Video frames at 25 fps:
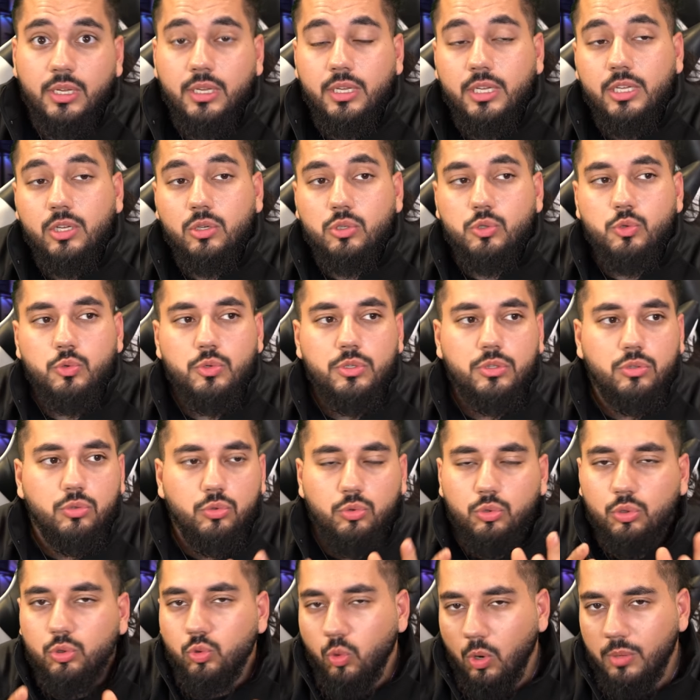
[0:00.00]
Et ensuite,
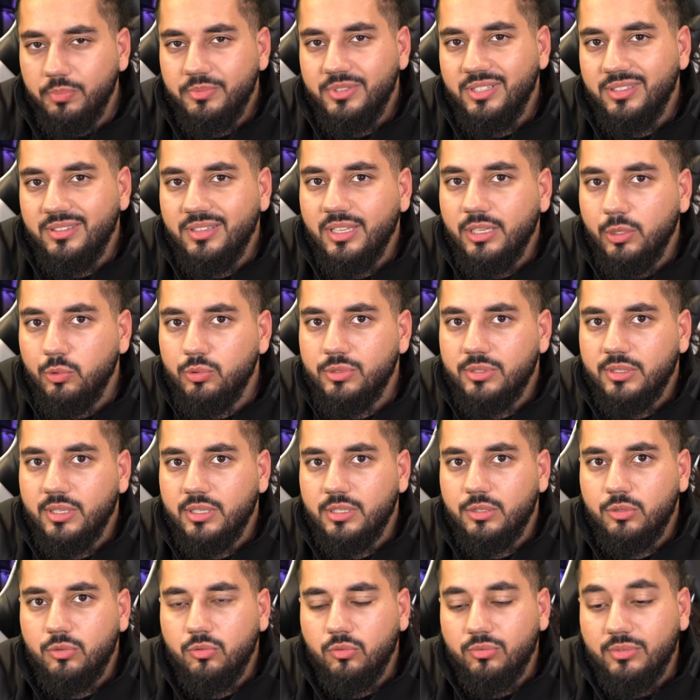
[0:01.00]
deux, trois petites
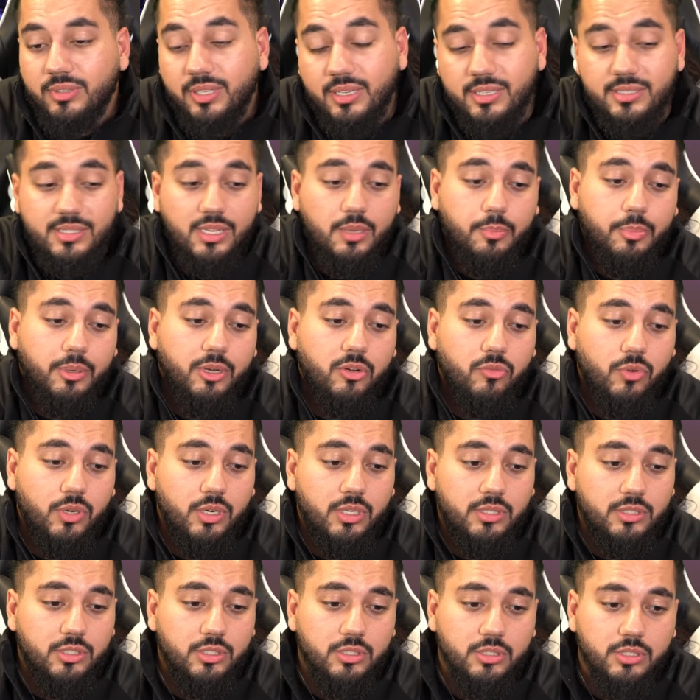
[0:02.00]
dégustations très sympas.
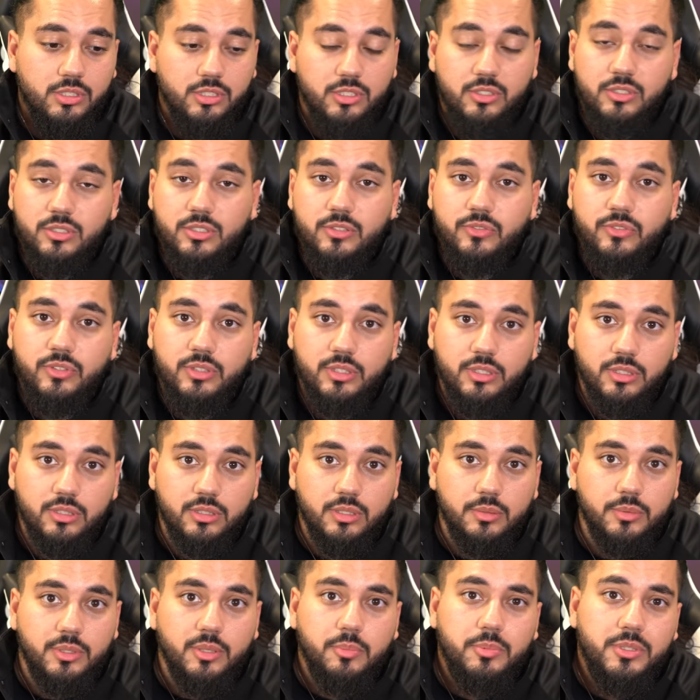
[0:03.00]
Voilà, j'ai fait des,
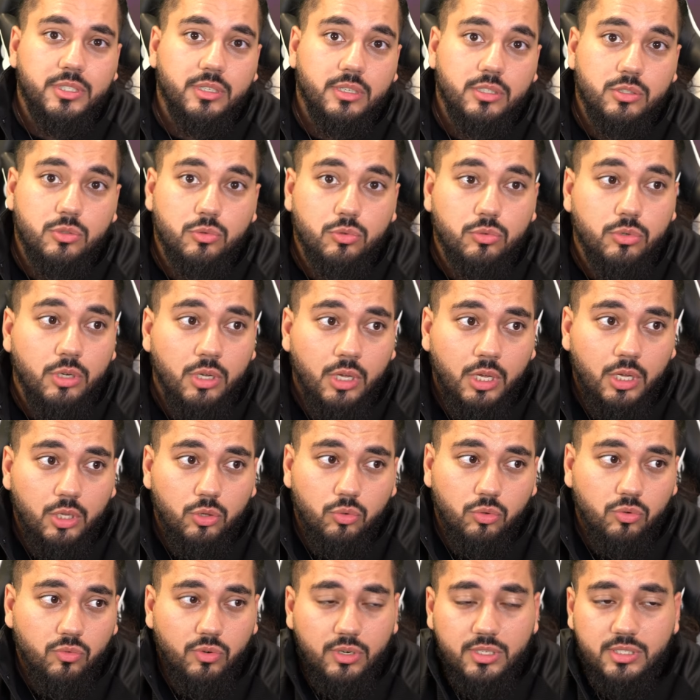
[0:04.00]
des petits restos. Donc
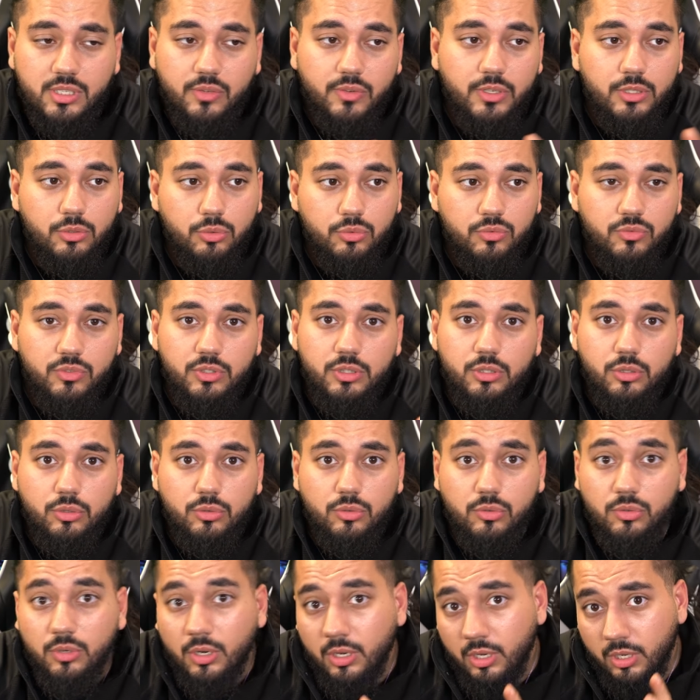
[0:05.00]
voilà, ça va être une
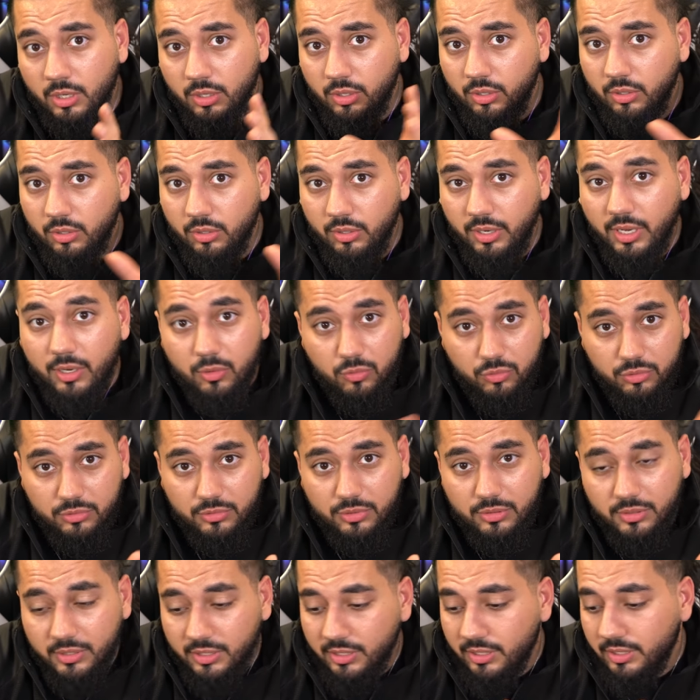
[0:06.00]
vidéo euh, la
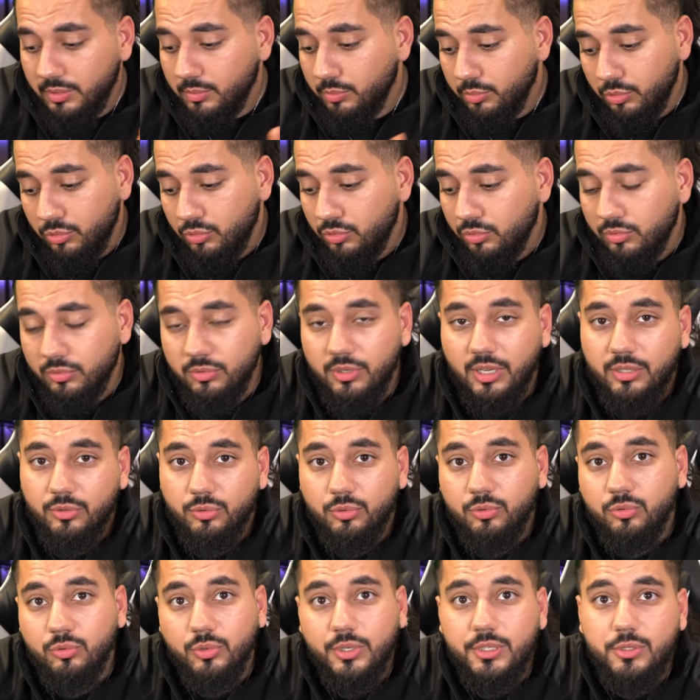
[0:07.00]
route et beaucoup
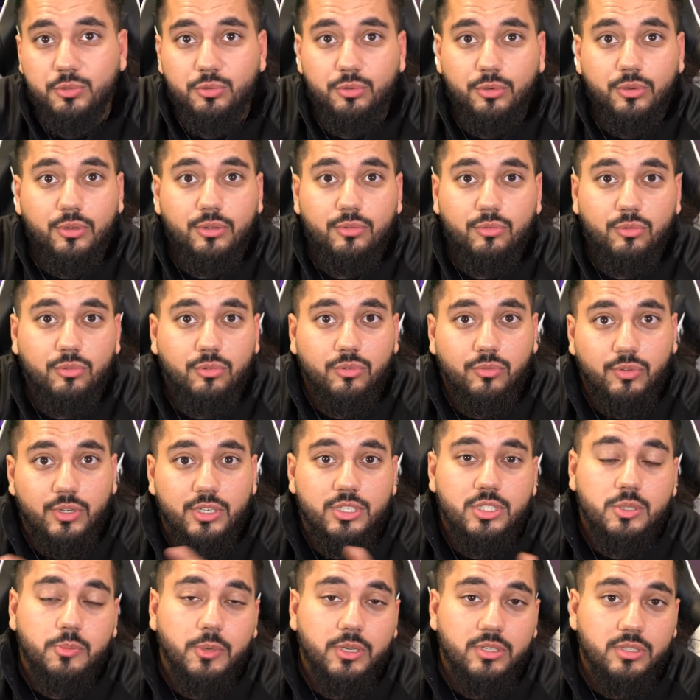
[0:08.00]
de nourriture. Donc voilà,
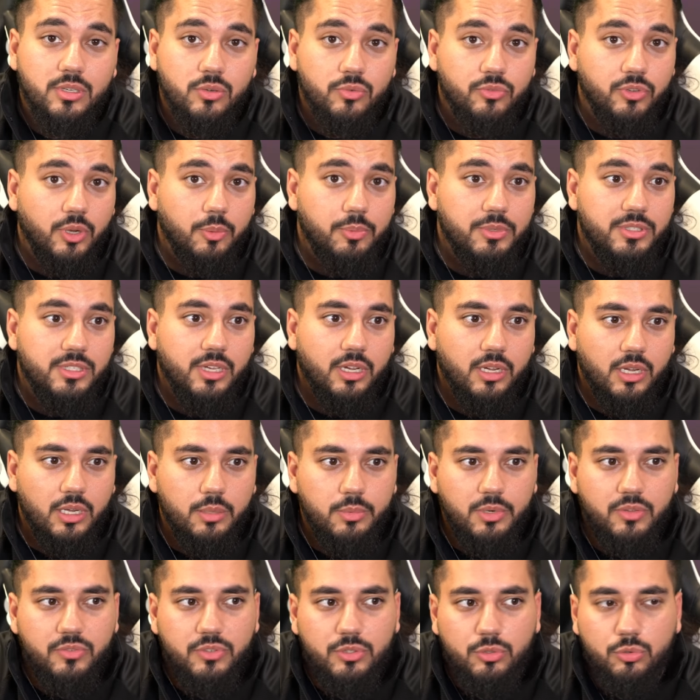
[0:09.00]
j'espère que ça va vous faire plaisir quand
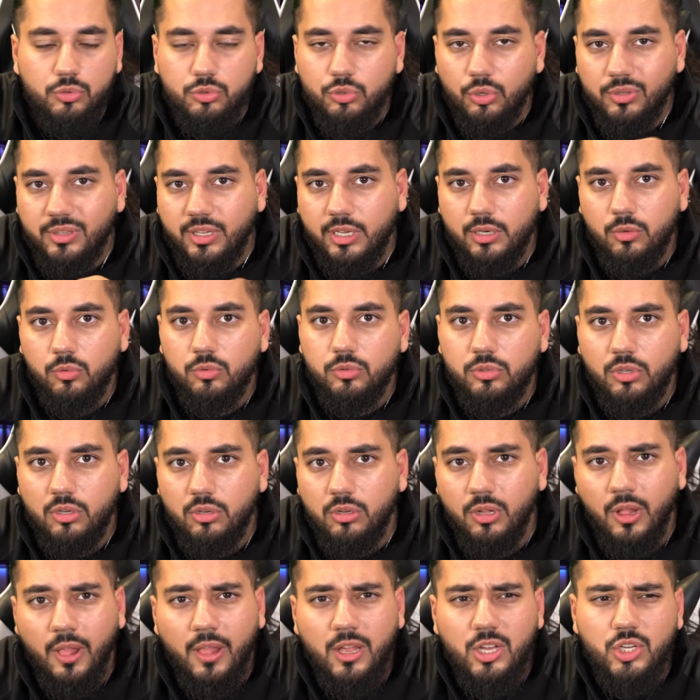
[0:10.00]
même. La vidéo dure très
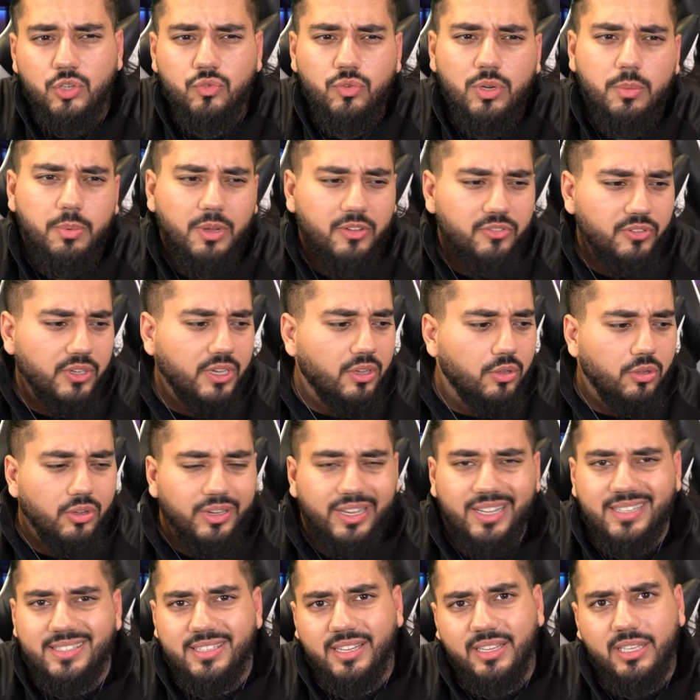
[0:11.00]
longtemps. Je voulais pas faire
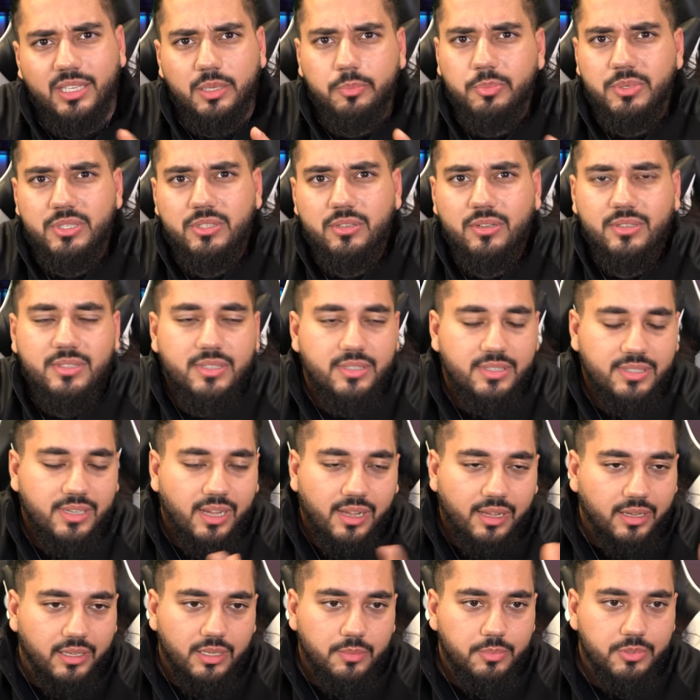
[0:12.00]
4-5 euh, épisodes, ça sert
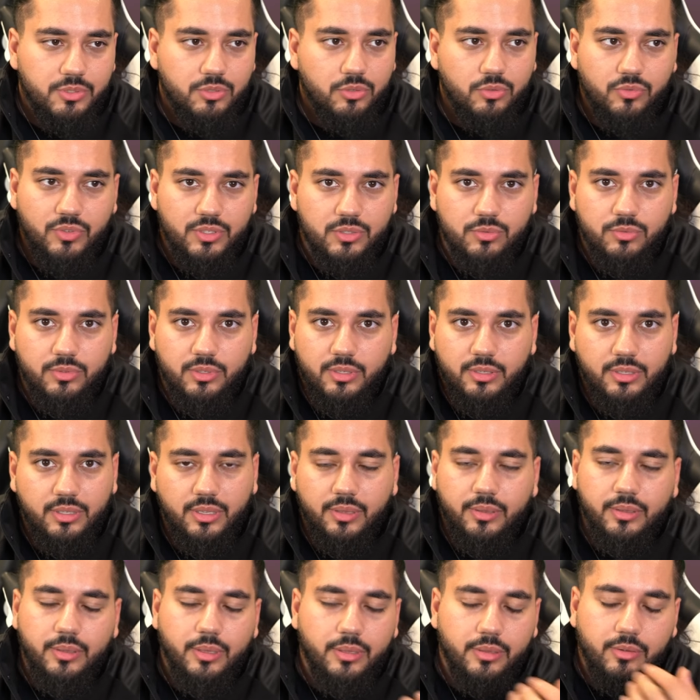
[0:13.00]
à rien parce que de toute façon, il n'y
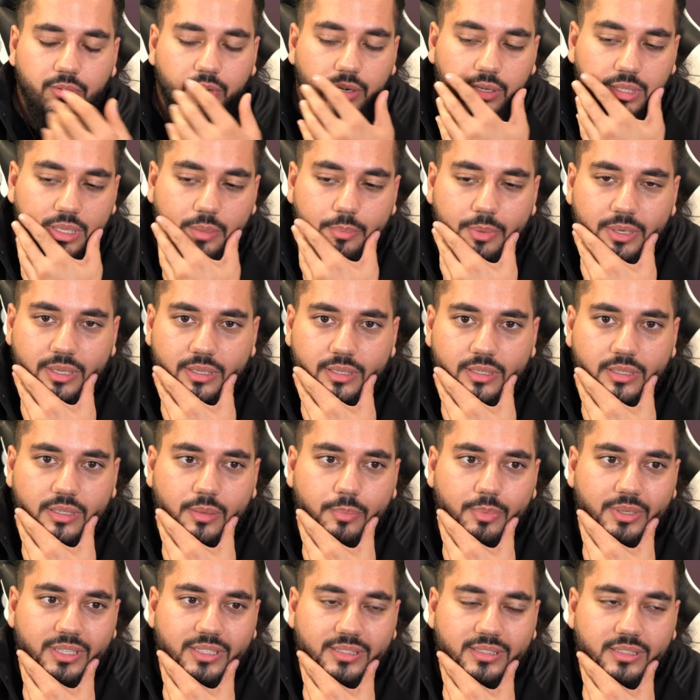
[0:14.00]
a, y a, pas, y a
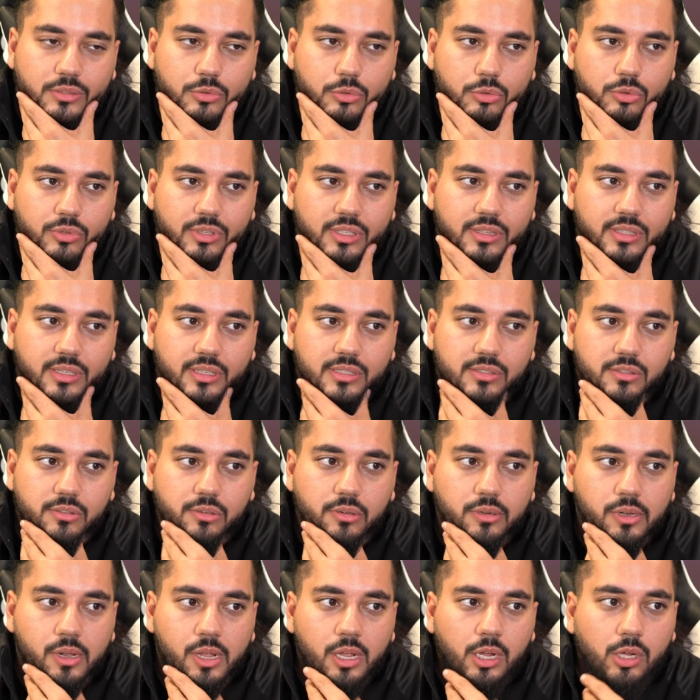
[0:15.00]
pas assez de trucs
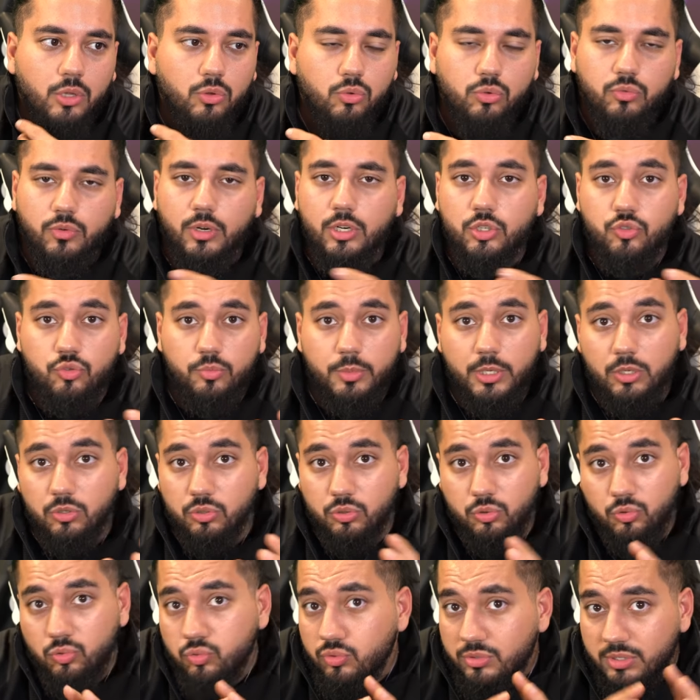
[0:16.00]
intéressants. Donc voilà, je vous
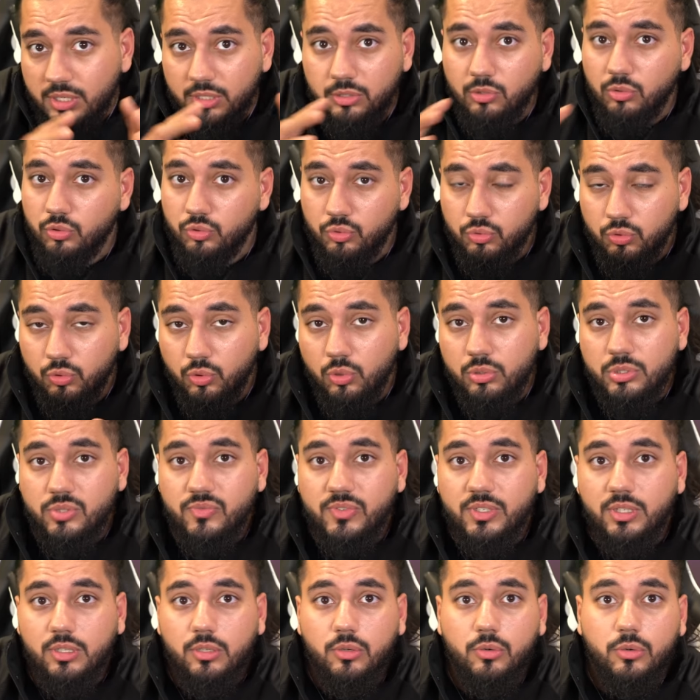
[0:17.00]
balance tout ça dans une grosse
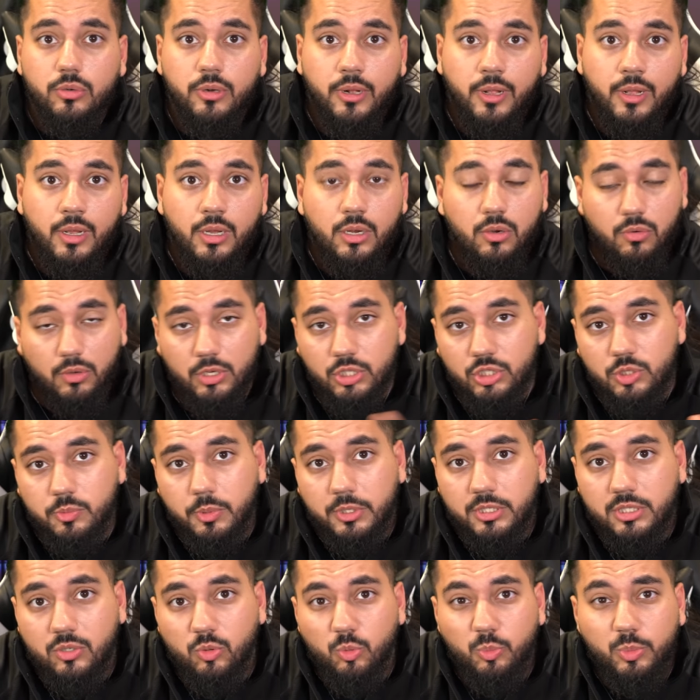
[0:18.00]
vidéo. Voilà,
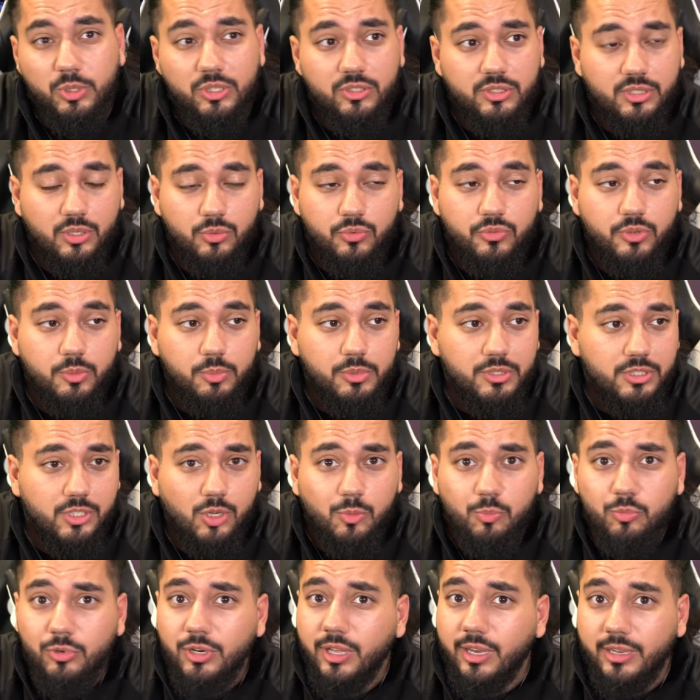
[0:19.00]
j'espère que ça vous, plaît, ça vous fait plaisir.
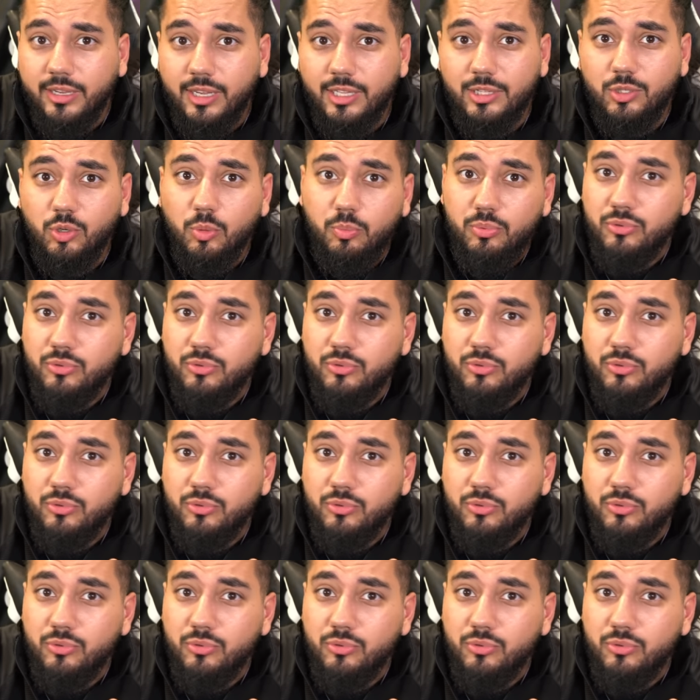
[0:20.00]
Vous pouvez la regarder en